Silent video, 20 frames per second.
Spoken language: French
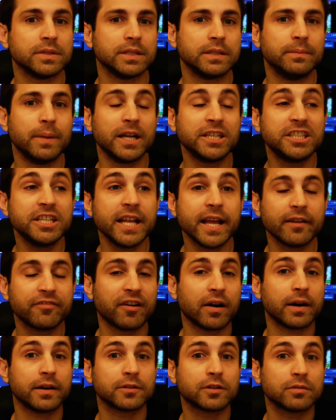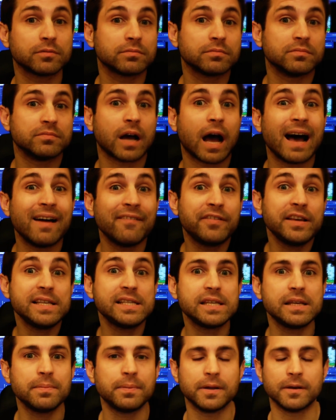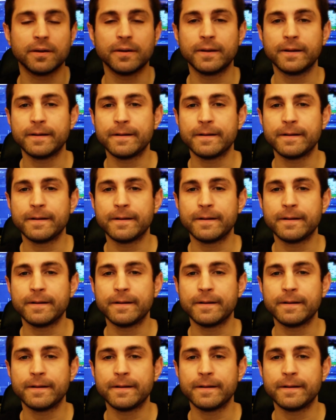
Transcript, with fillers: imaginaires, enfin invisibles,